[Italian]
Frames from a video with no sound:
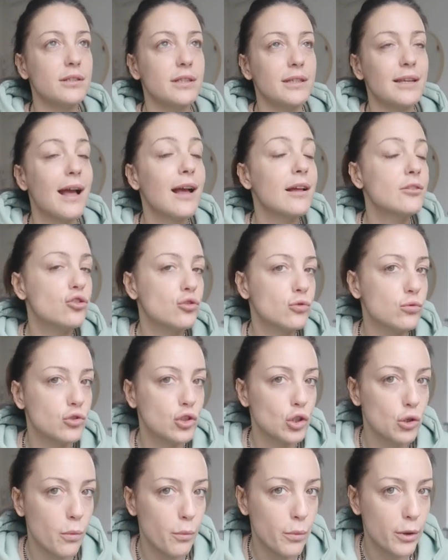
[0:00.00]
di
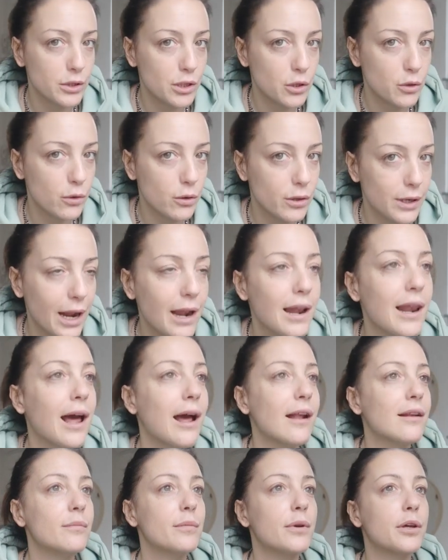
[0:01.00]
aggiungere un po' di colore
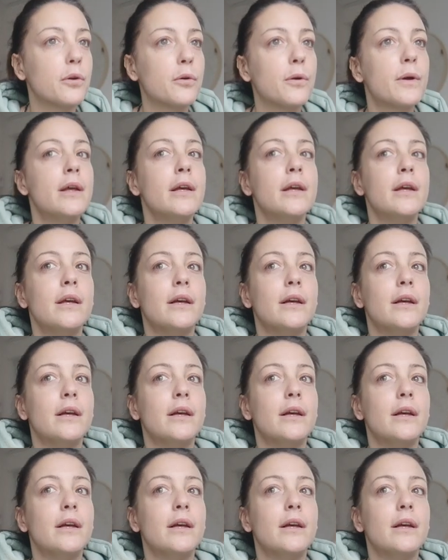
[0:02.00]
all'albero